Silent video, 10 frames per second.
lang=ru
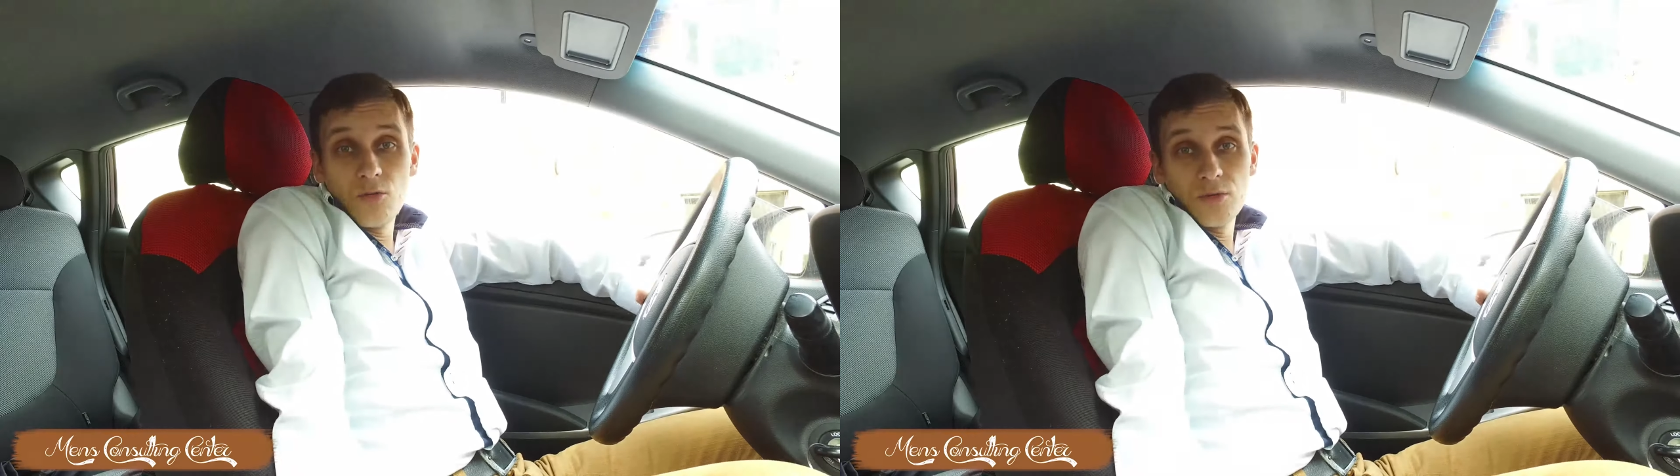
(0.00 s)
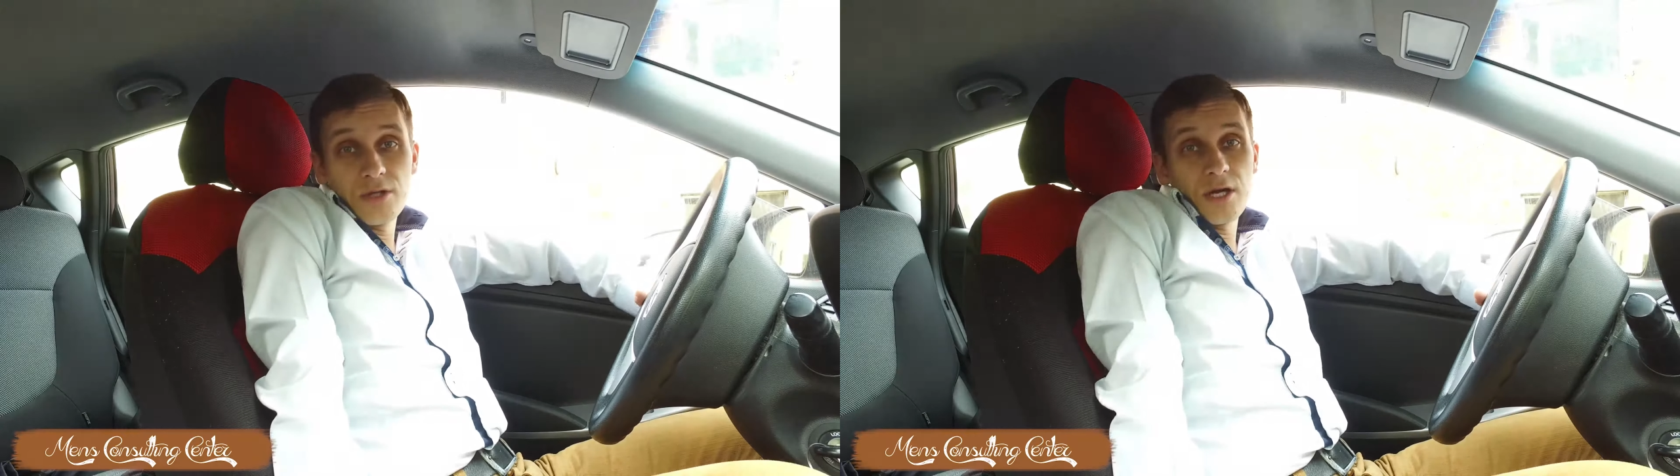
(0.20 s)

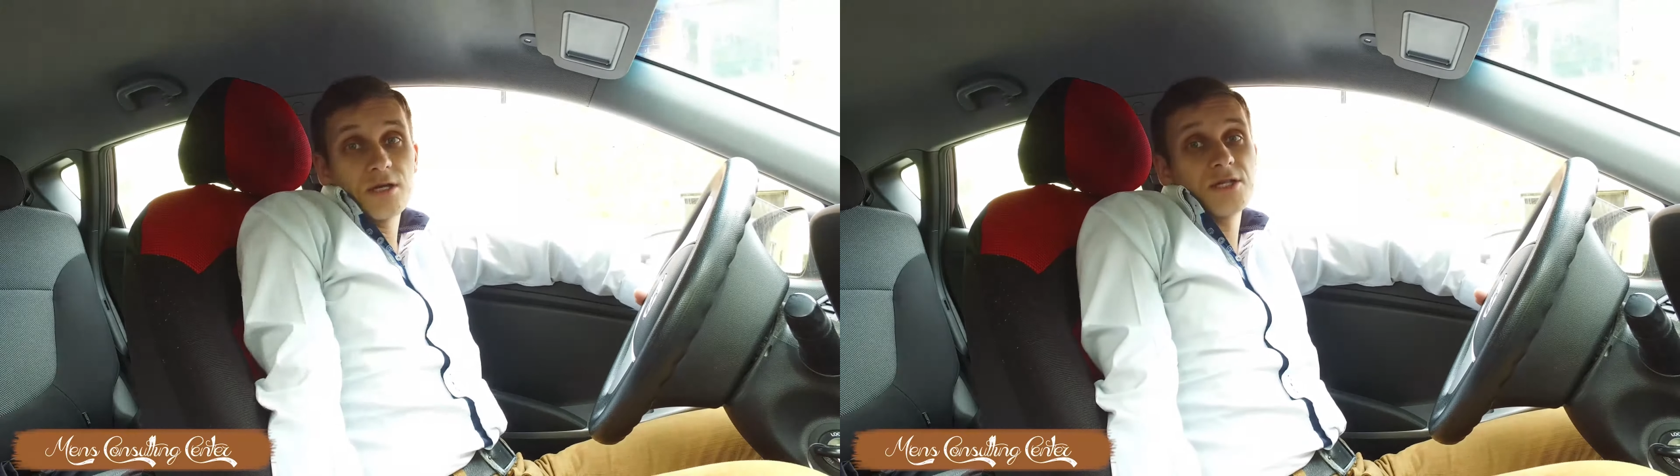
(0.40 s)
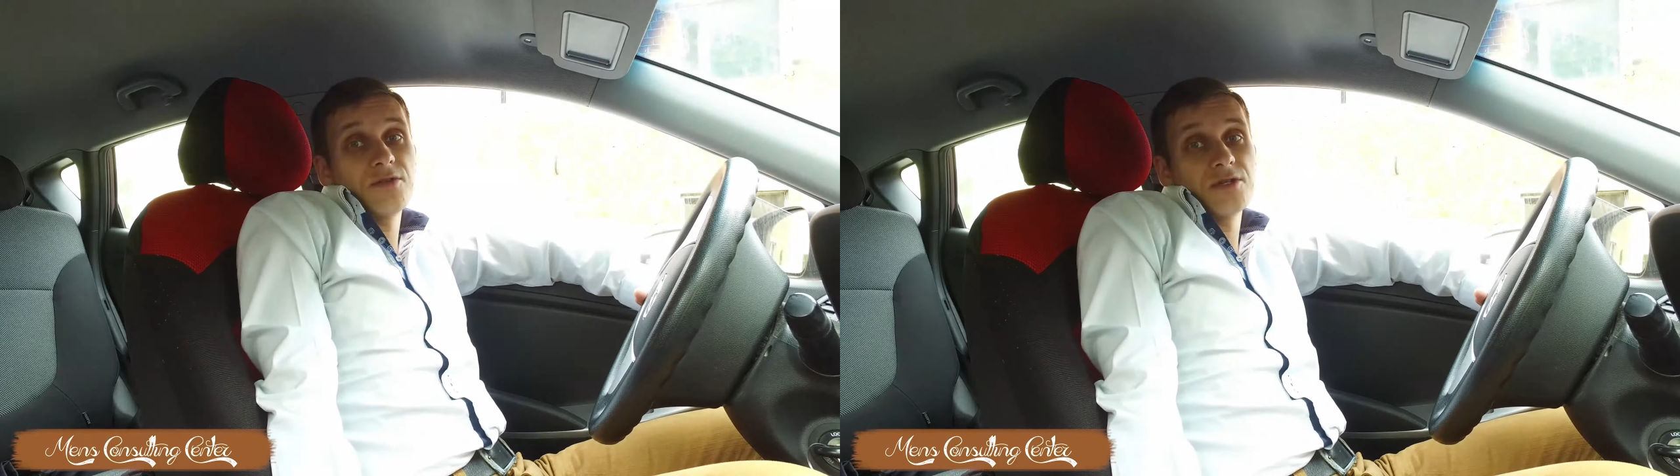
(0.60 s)
он был как
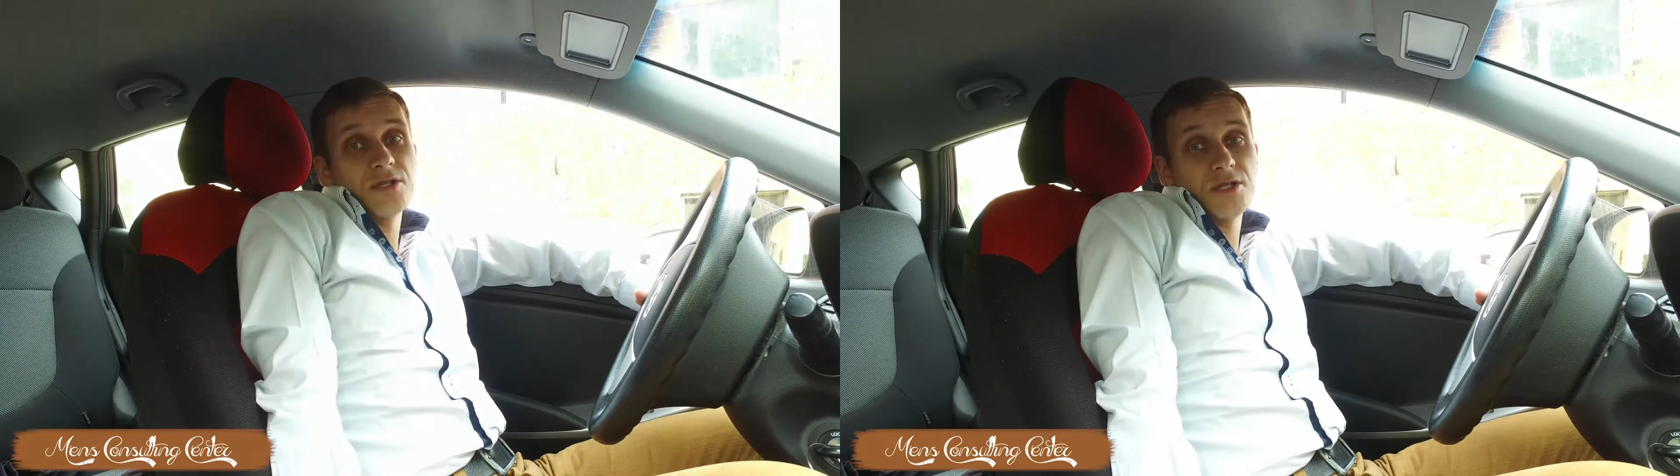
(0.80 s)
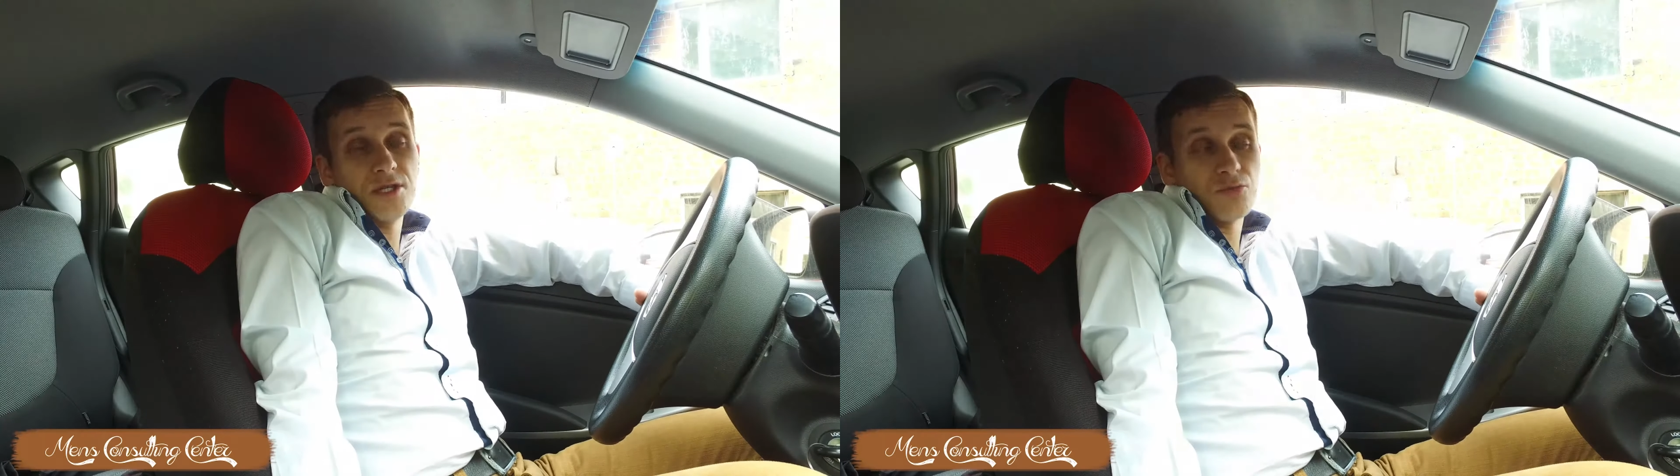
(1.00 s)
раз связан
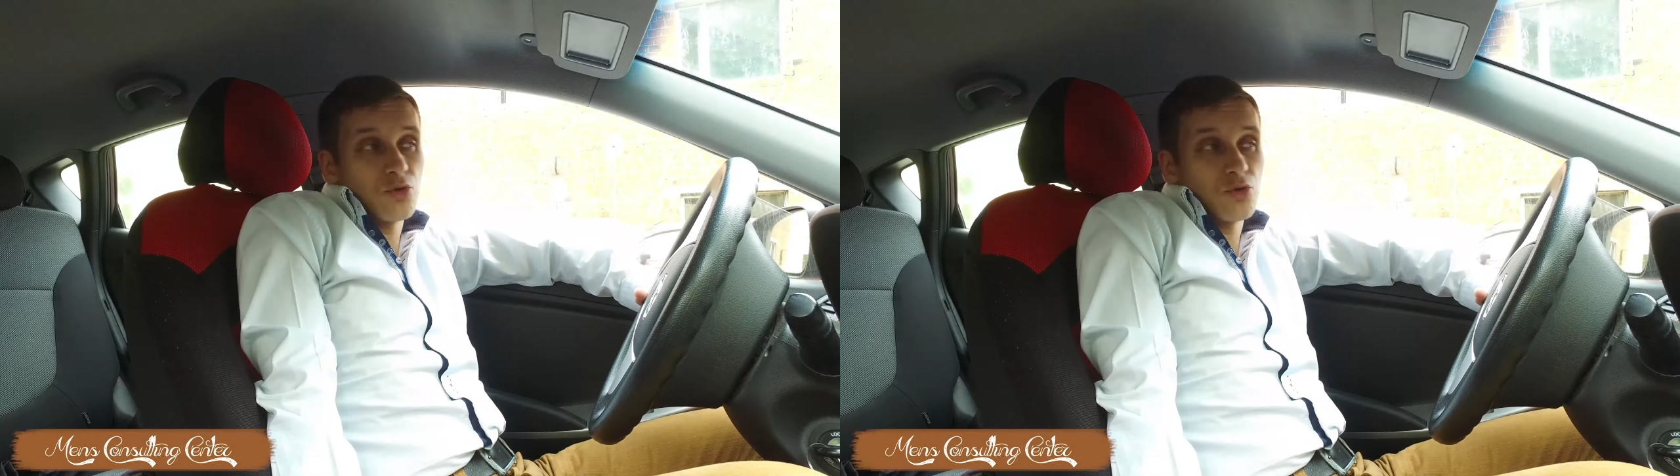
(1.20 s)
с этим,